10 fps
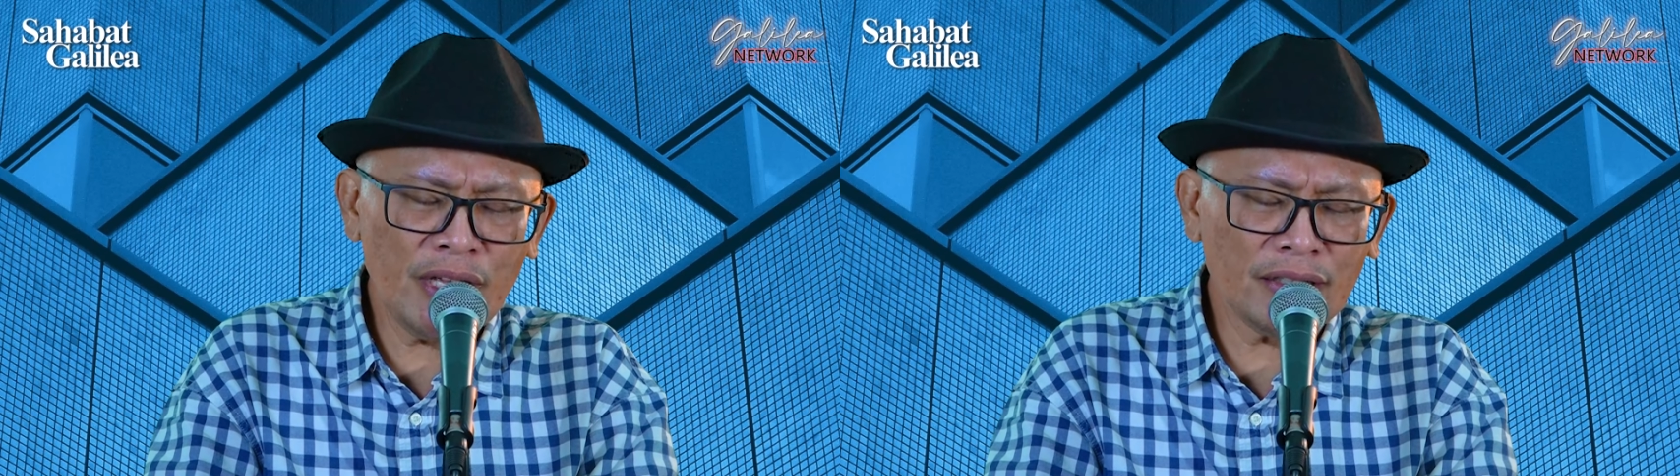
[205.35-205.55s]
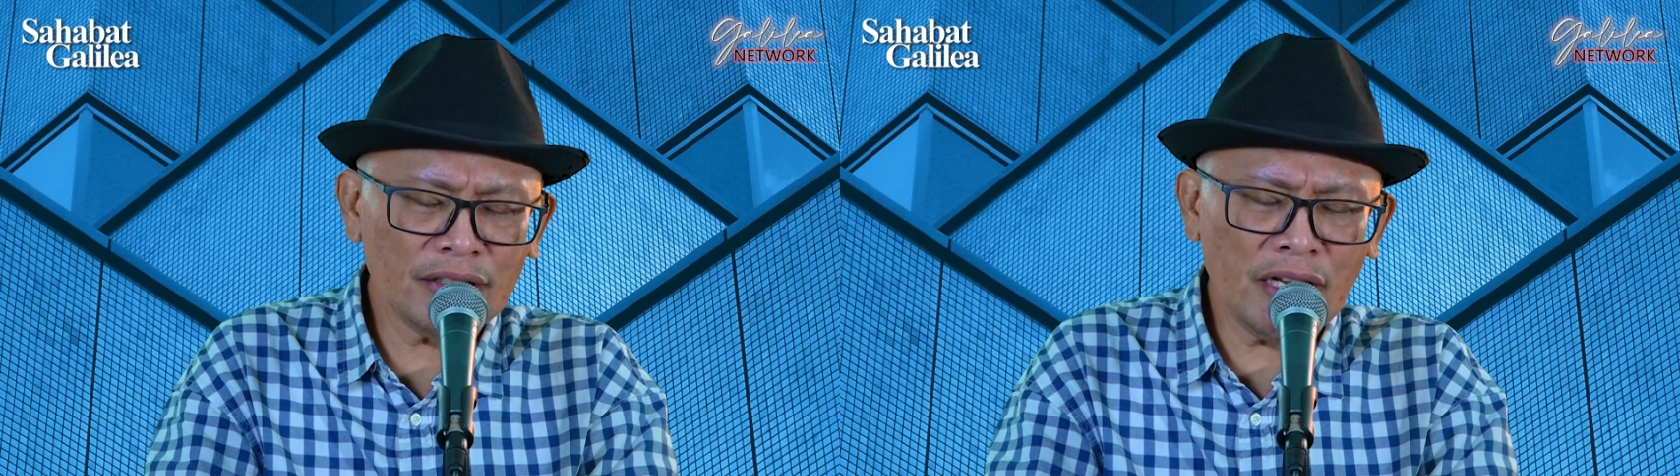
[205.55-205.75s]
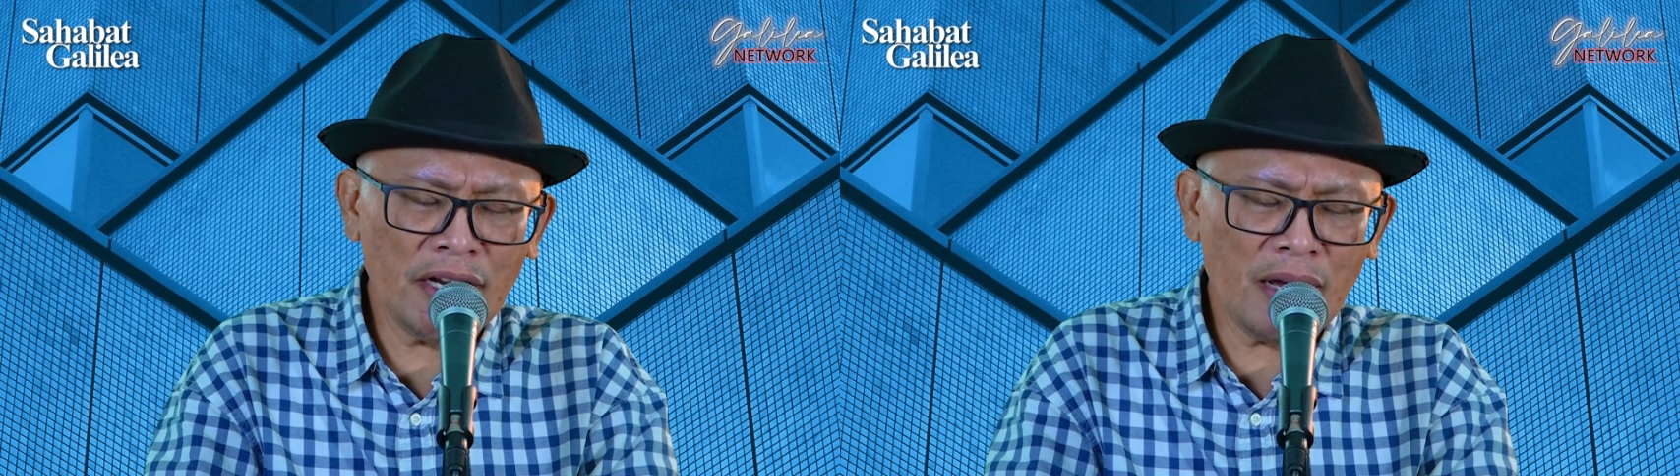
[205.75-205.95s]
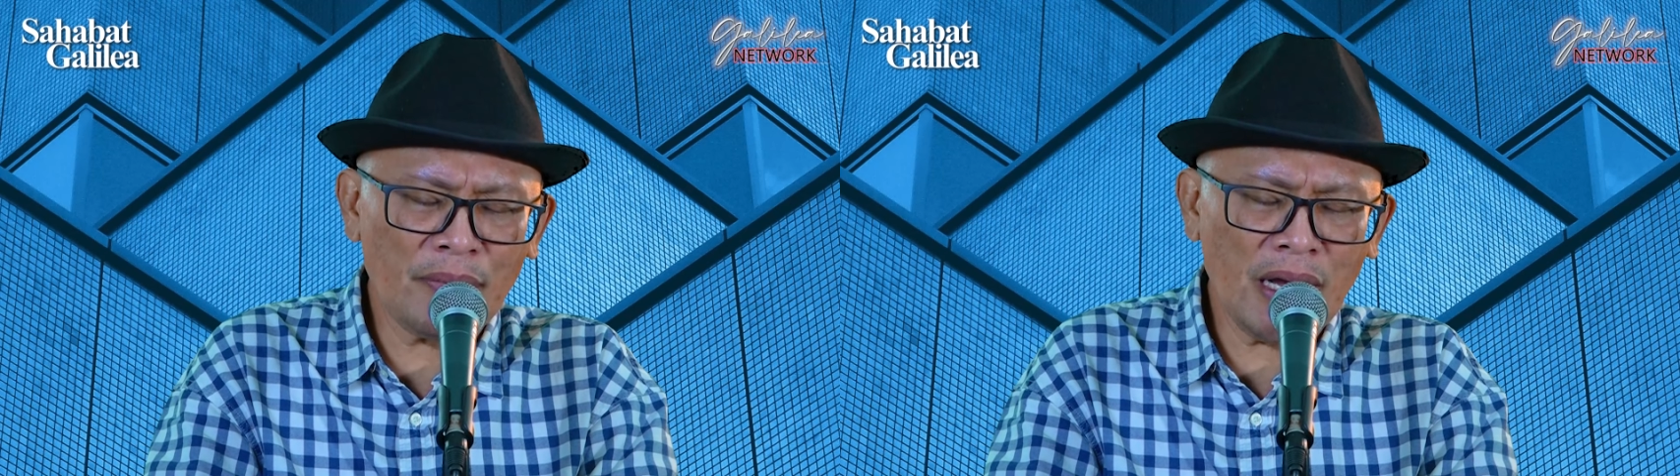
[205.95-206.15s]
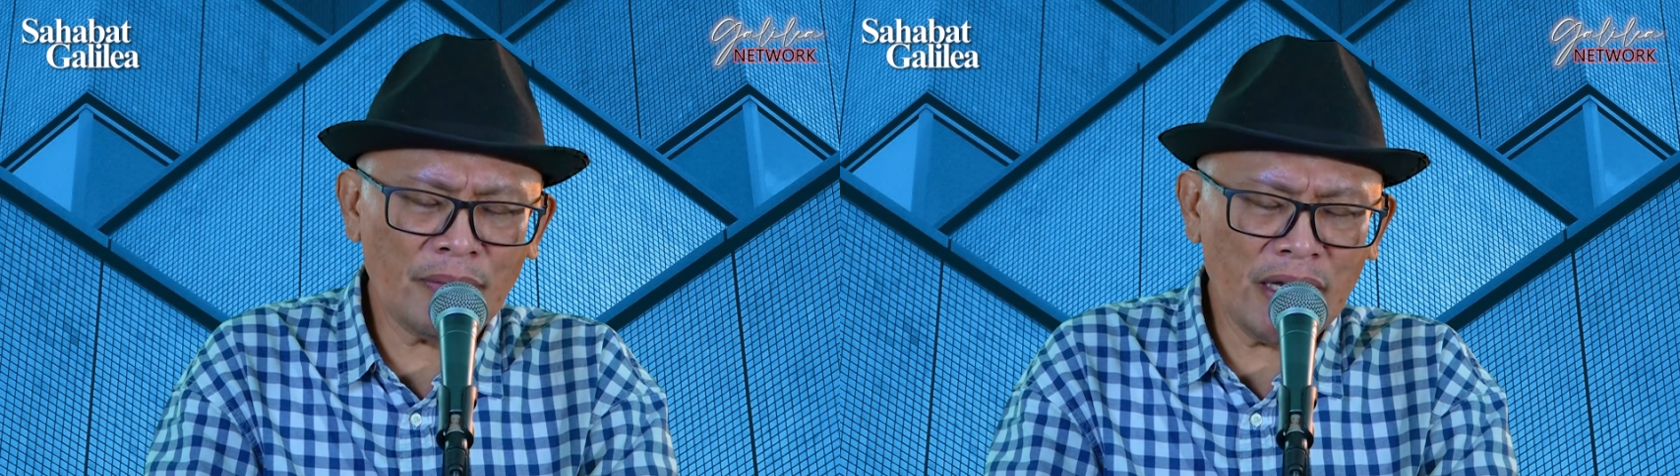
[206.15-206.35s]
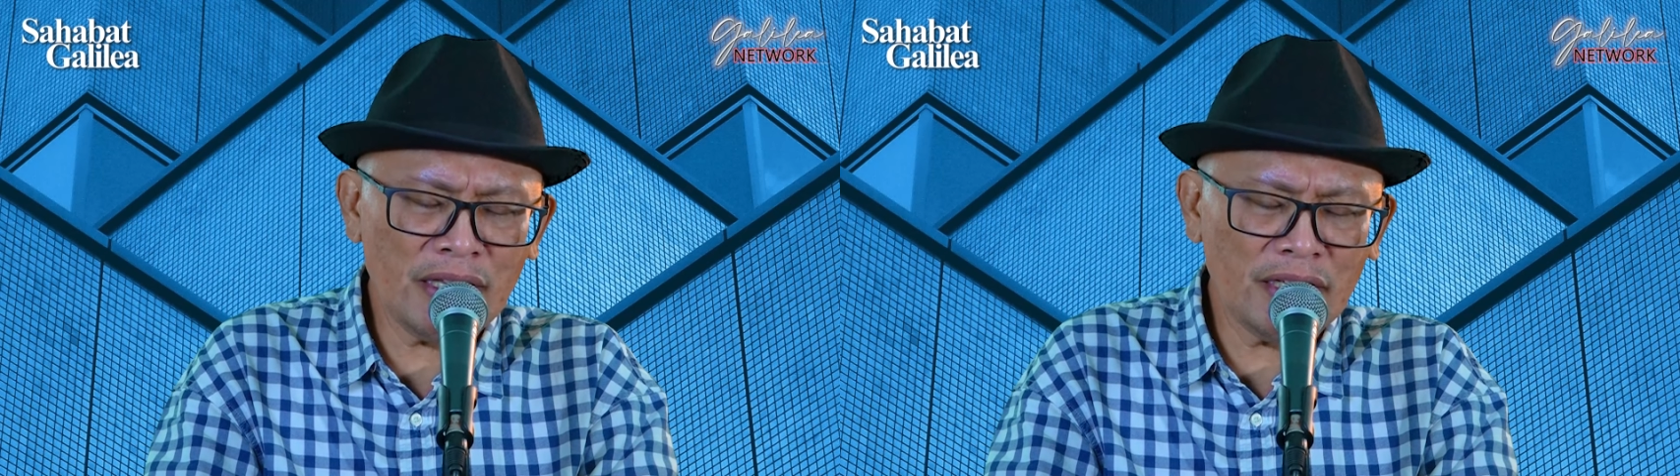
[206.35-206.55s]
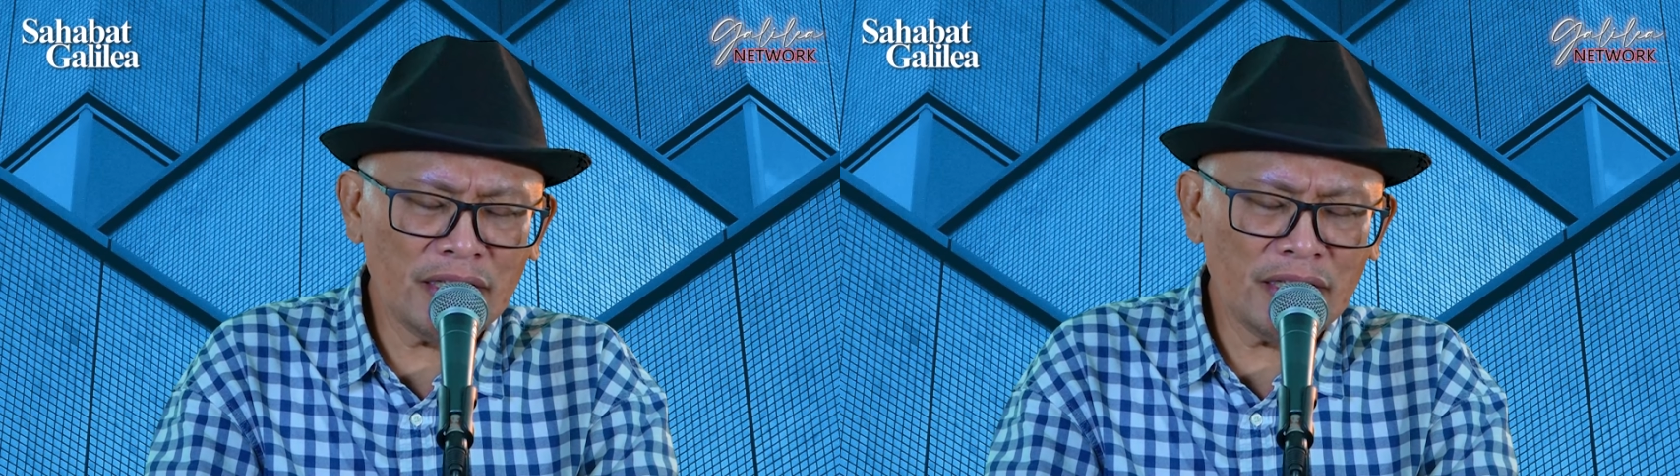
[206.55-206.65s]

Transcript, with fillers: yang tidak ada apa-apanya.